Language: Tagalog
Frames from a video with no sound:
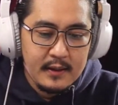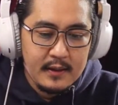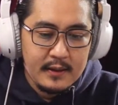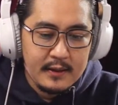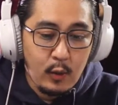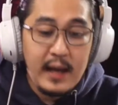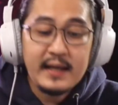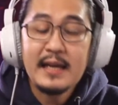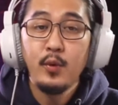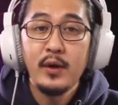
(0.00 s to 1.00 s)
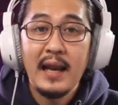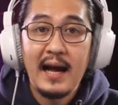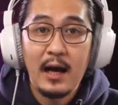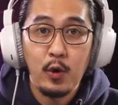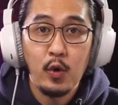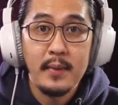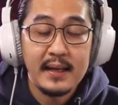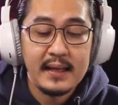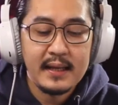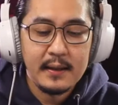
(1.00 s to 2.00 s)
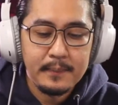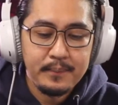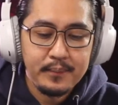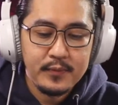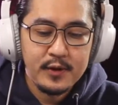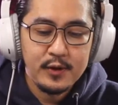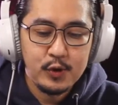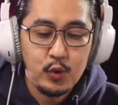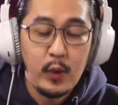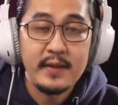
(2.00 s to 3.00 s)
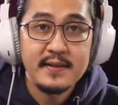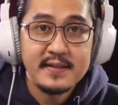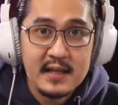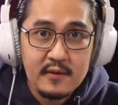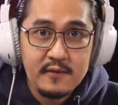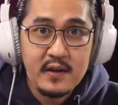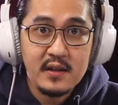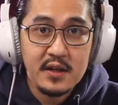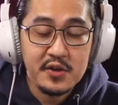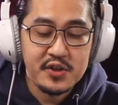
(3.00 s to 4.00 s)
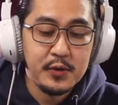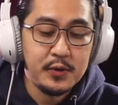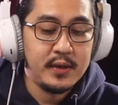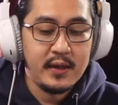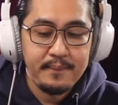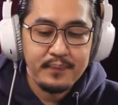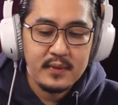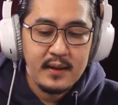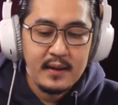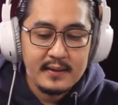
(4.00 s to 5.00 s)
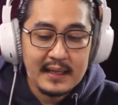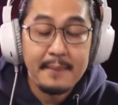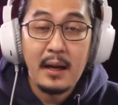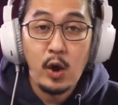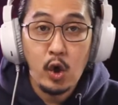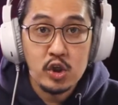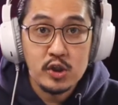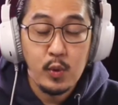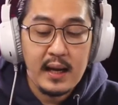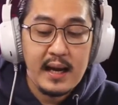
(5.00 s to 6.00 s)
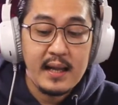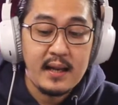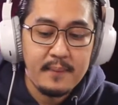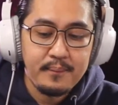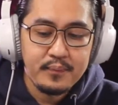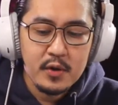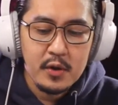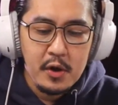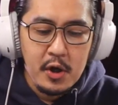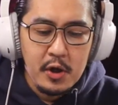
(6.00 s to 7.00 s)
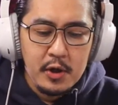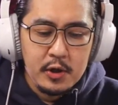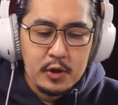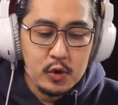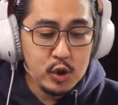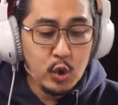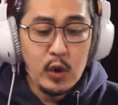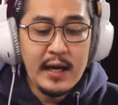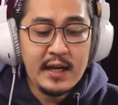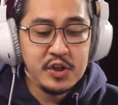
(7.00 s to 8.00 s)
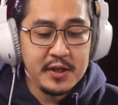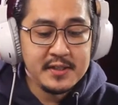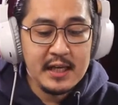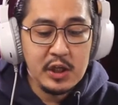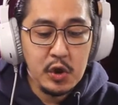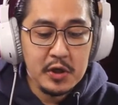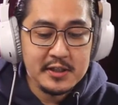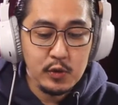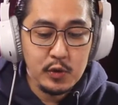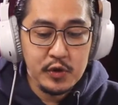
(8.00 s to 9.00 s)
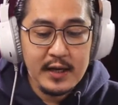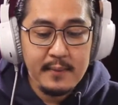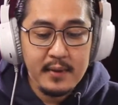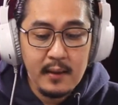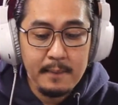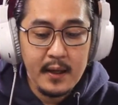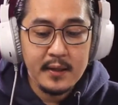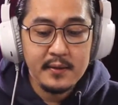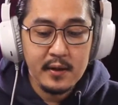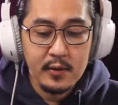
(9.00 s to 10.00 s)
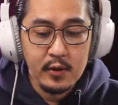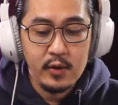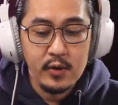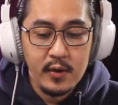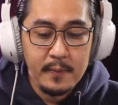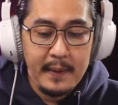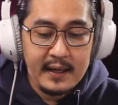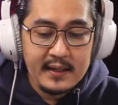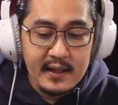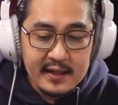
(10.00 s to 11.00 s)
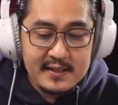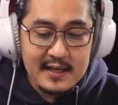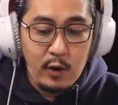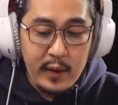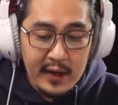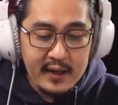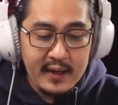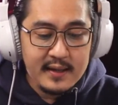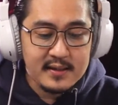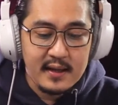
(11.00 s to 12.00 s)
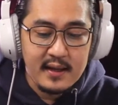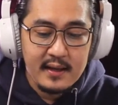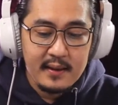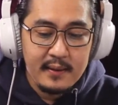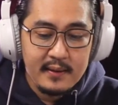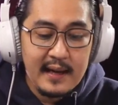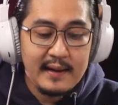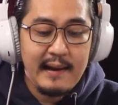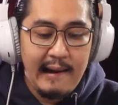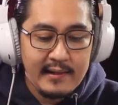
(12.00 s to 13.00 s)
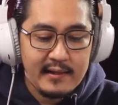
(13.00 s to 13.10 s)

tawagin mo na lang akong Marie. 27 years old, taga Malolos, Bulacan. Gusto ko lang i-share sa inyo ang sitwasyon namin ng partner ko para na rin sa awareness ng lahat.